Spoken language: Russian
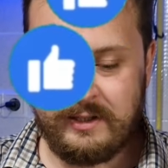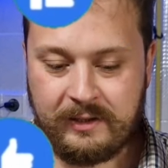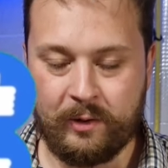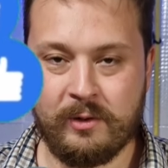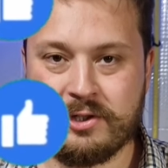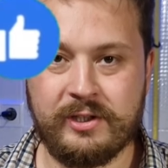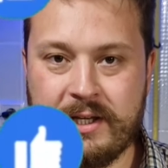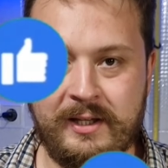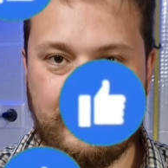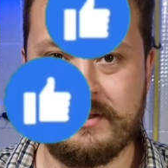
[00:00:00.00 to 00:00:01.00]
И такой же
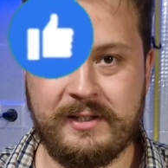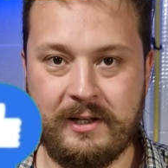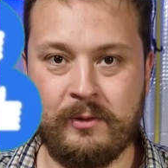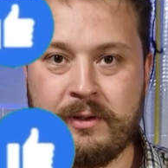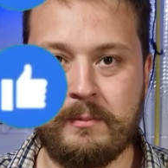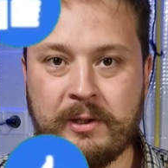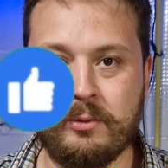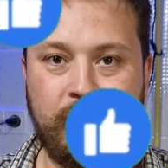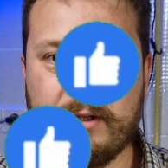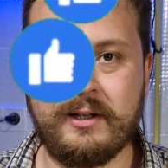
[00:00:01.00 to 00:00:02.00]
день я сделаю на
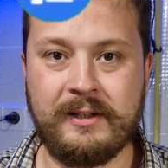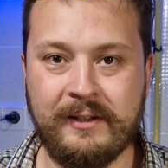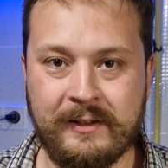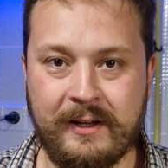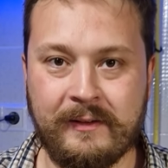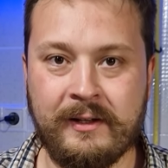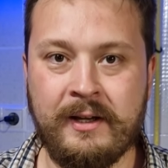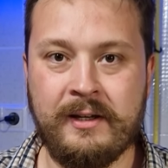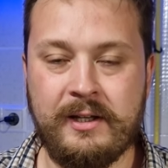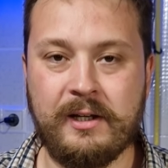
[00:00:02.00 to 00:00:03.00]
продуктах от Линелы.
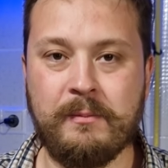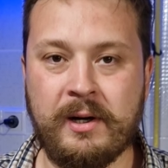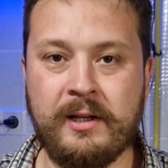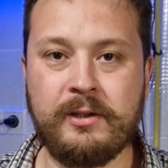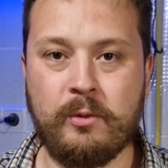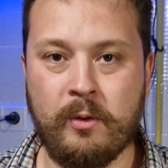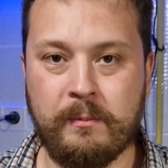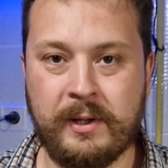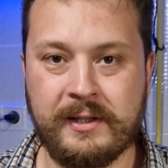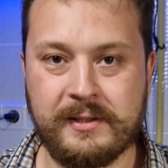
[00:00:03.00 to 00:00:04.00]
Их бренд
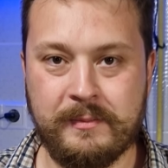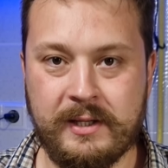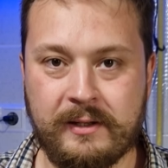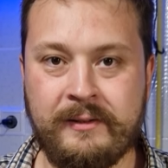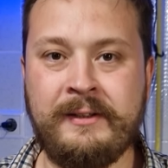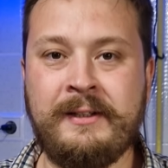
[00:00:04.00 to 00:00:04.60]
Опредсмик.